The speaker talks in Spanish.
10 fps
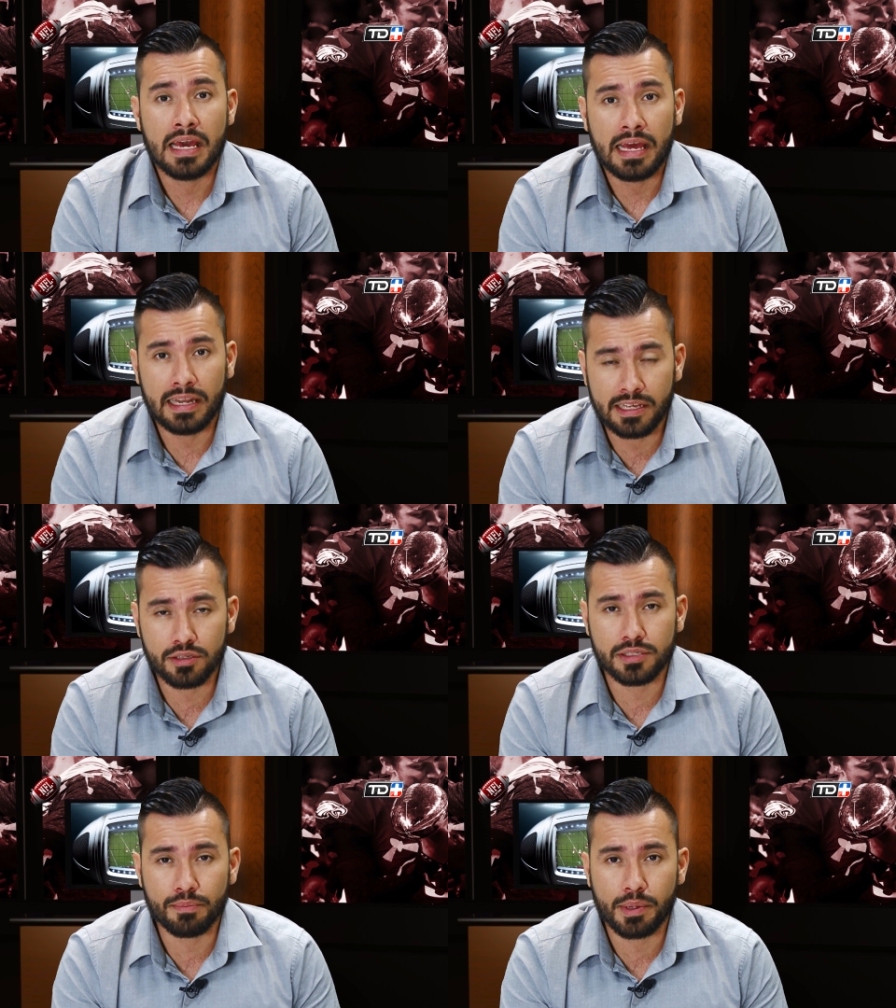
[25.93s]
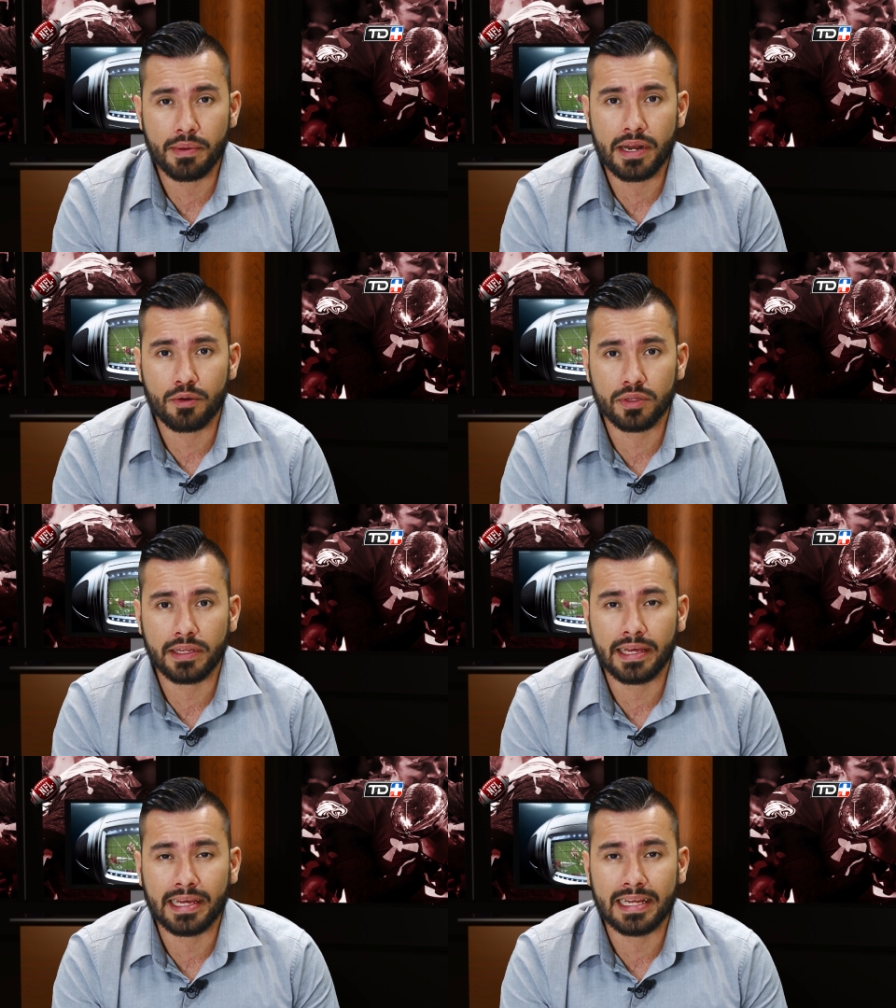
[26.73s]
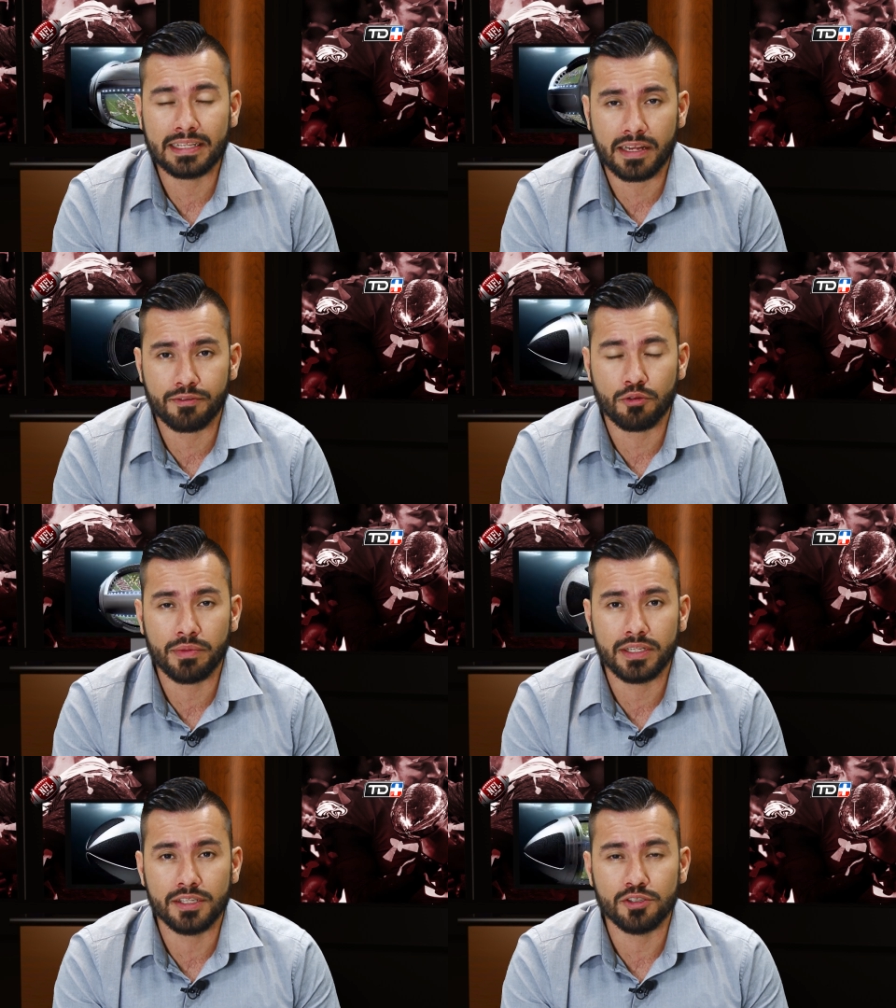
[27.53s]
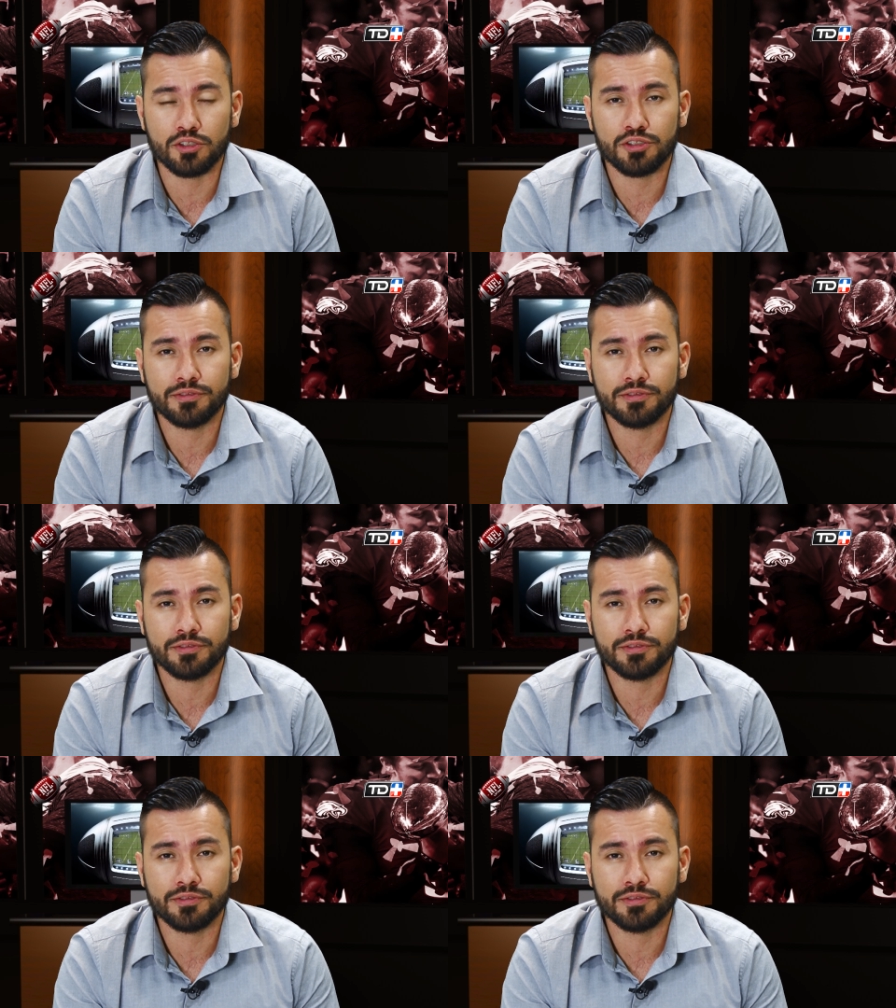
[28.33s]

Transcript: elegidos en primera ronda en el draft 2018.